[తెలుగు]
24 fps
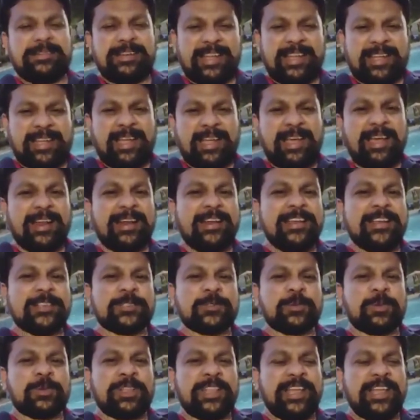నెక్కర్లు
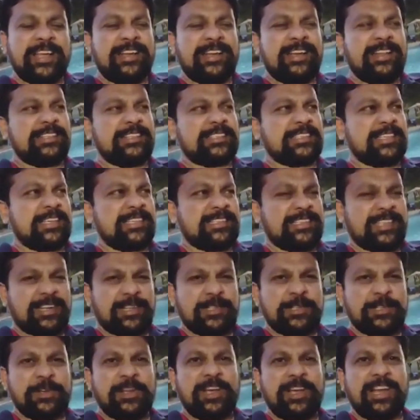వేసుకున్న దగ్గర నుంచి
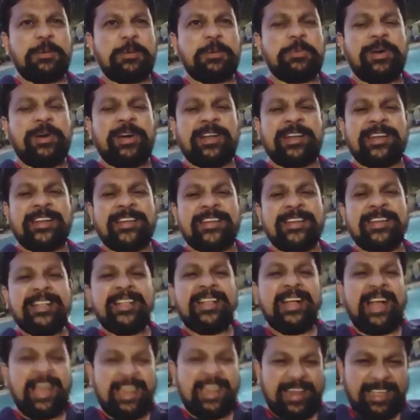చిరంజీవి గారి అభిమానిని
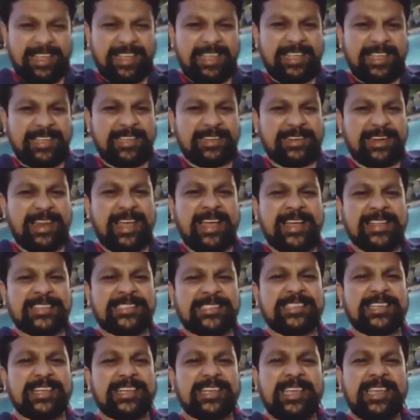అలాగే
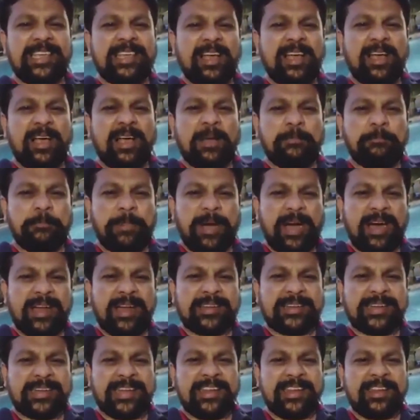రాజకీయ
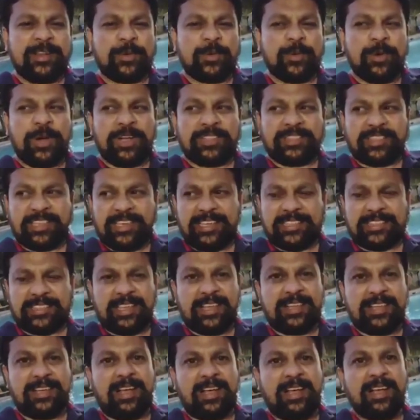పార్టీలకు
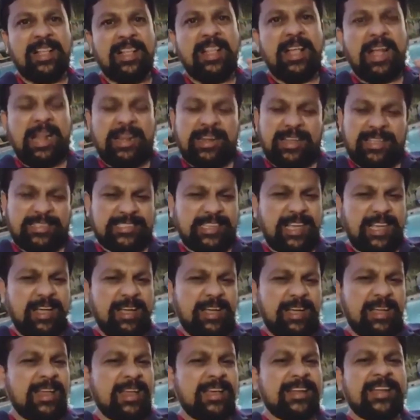అతీతంగా అంటే
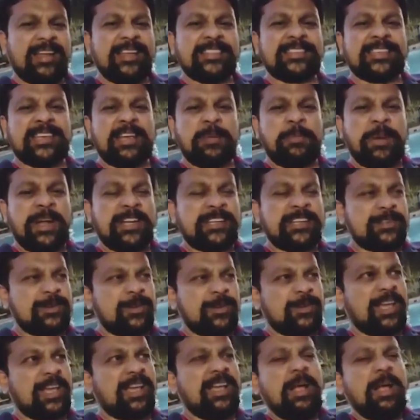చాలా రాజకీయ పార్టీలు
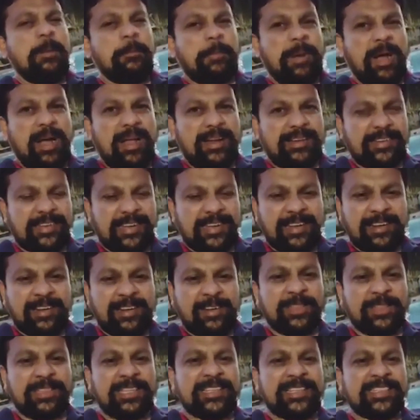ఉన్నాయి
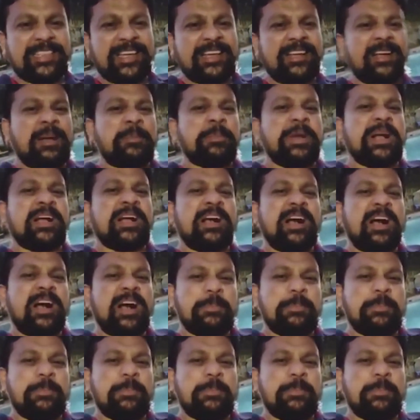పార్టీలకు అతీతంగా మెగా